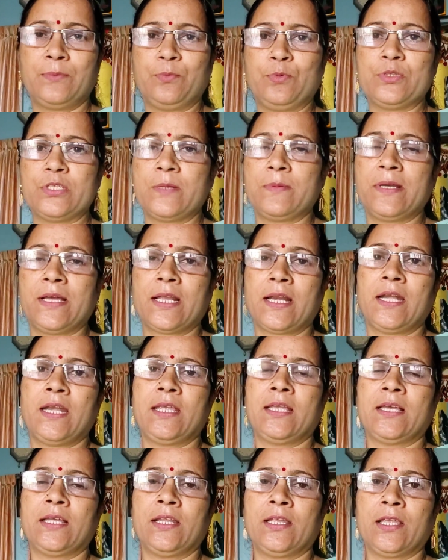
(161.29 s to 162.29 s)
पूजा वगैरह
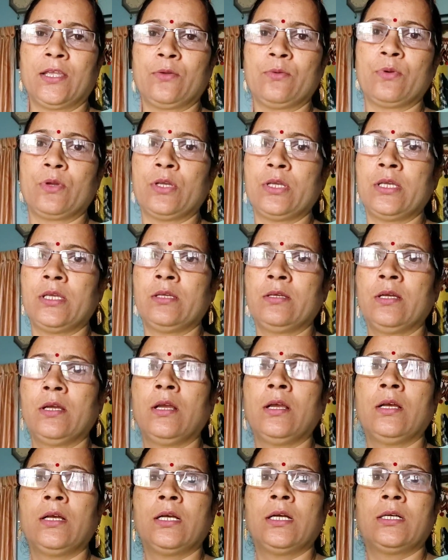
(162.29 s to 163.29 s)
नहीं करेंगे क्योंकि
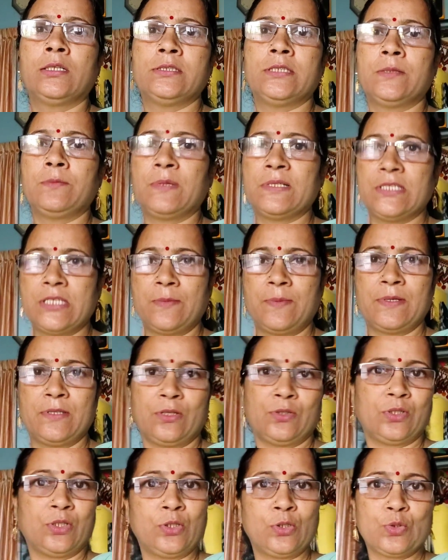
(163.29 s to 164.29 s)
जब बच्चा पैदा
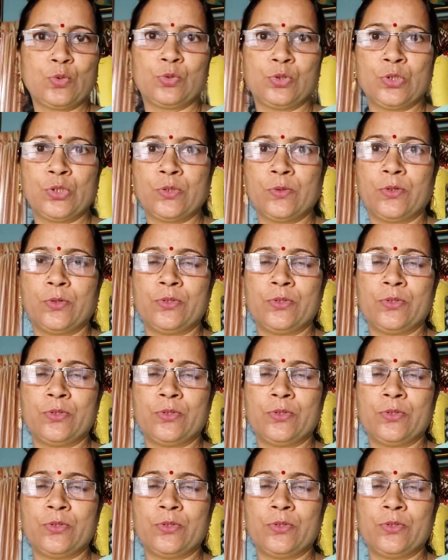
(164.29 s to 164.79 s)
होता है तो शुद्ध